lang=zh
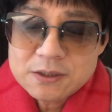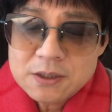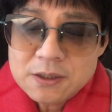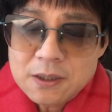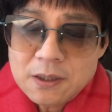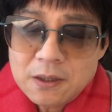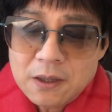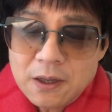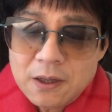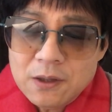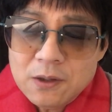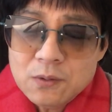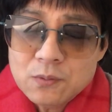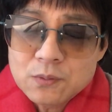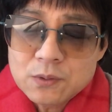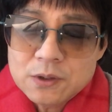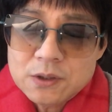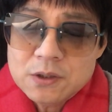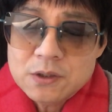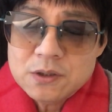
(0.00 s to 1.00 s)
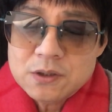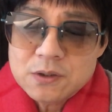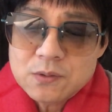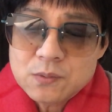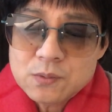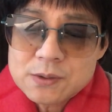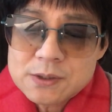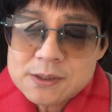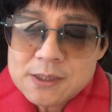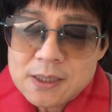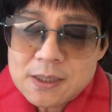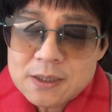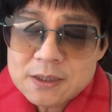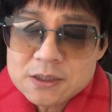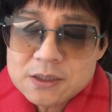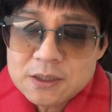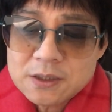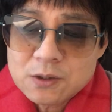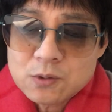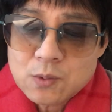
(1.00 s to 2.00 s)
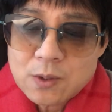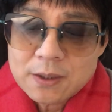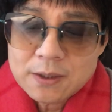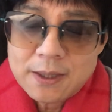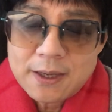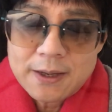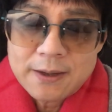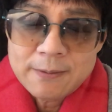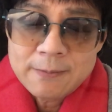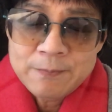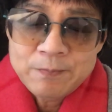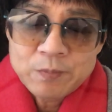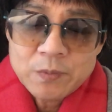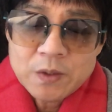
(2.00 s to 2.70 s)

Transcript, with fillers: 今年的 A 股已经进入三二节的状态。